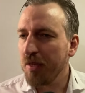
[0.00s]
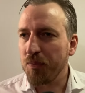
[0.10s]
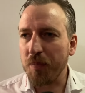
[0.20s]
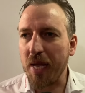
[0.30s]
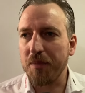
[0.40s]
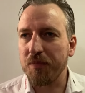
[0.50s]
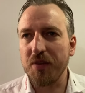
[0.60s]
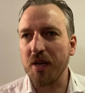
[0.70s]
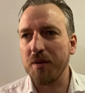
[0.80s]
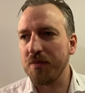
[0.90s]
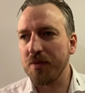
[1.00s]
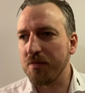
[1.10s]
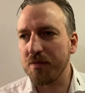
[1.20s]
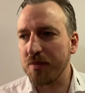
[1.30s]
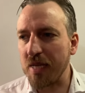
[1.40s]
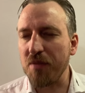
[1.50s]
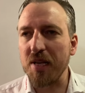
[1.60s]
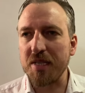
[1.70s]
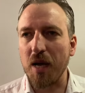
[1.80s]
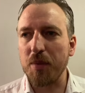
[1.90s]
Mei, wir,
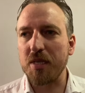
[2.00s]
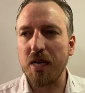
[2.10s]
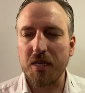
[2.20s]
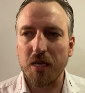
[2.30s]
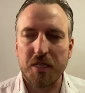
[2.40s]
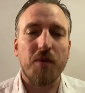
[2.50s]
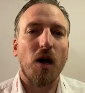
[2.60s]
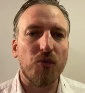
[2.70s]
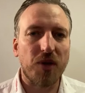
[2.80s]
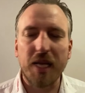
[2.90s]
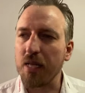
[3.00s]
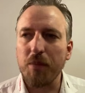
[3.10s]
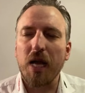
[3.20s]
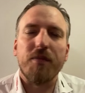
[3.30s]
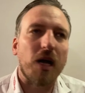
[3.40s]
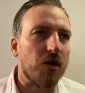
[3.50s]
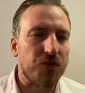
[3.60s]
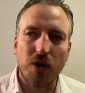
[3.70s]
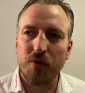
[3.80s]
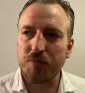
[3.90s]
teilweise haben wir es ja selber aufgelegt, da mache ich aber auch keinen
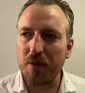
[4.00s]
Vorwurf.